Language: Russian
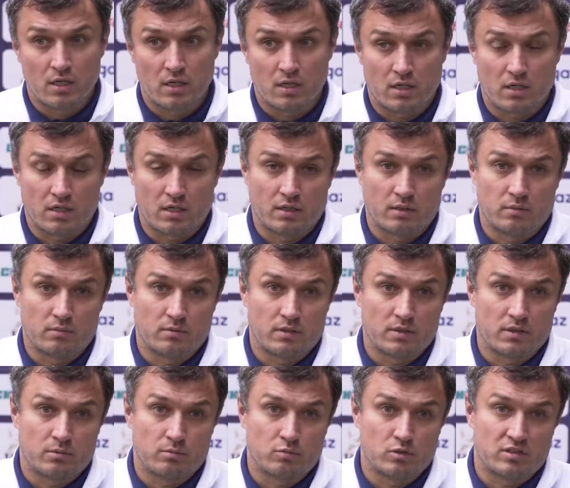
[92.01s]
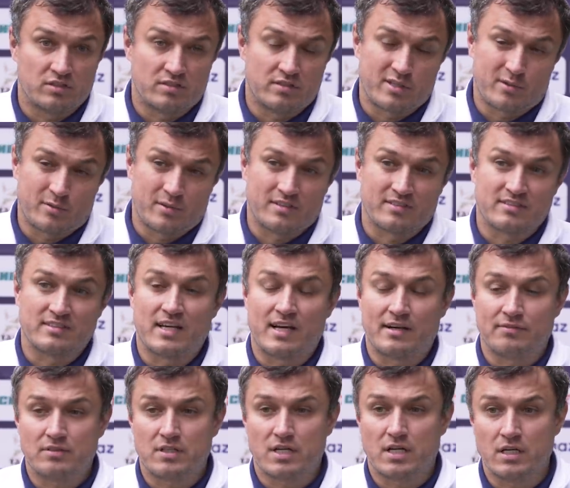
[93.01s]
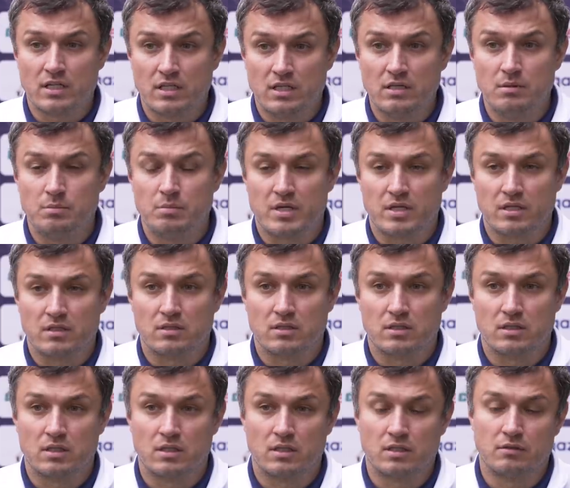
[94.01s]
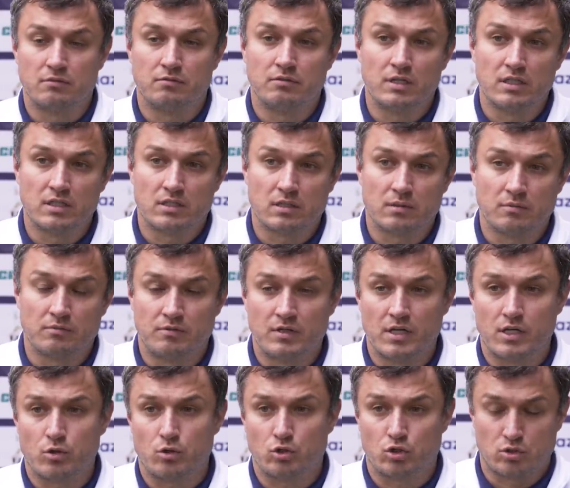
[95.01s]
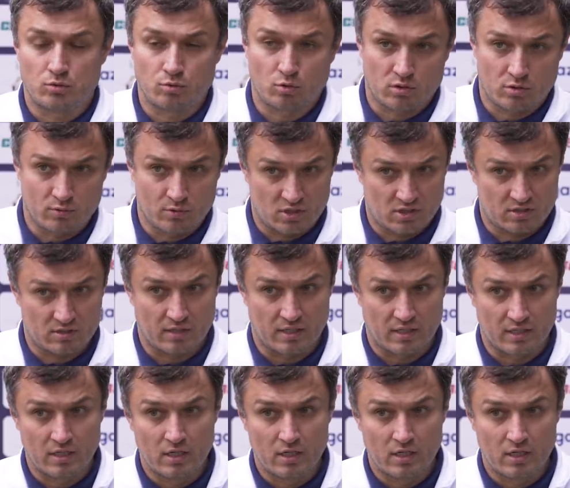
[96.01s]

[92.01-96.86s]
А, это будет тестирование завтра и перед э, вылетом в Венгрию 4 числа.